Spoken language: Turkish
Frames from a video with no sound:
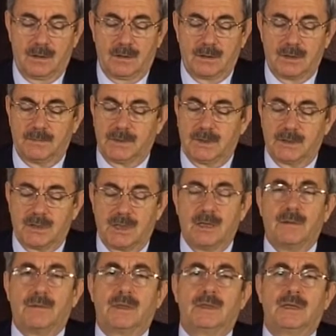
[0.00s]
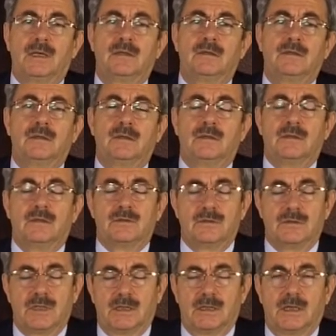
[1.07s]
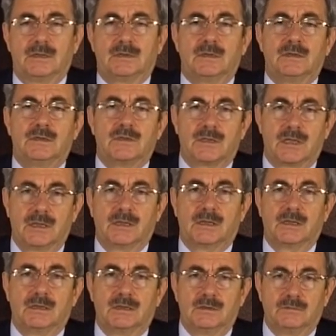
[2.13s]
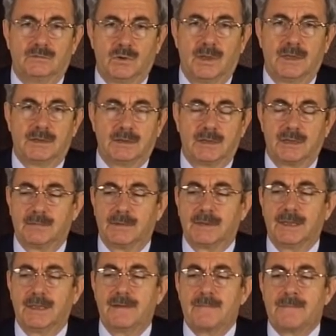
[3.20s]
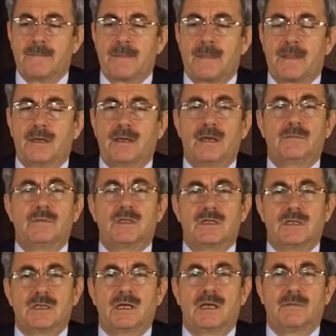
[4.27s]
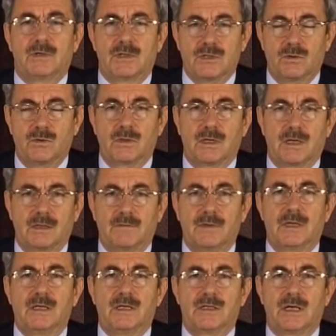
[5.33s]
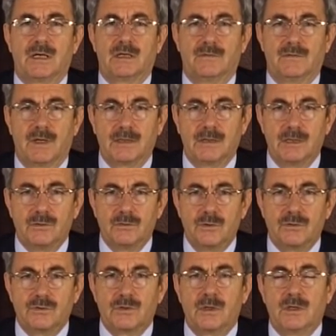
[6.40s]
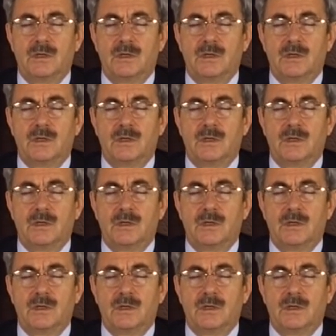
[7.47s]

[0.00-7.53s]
Şimdi Cenab-ı Allah zekatın, sadakanın bu ayet-i kerimede hem gizli hem açık olarak verileceğini ifade ediyor.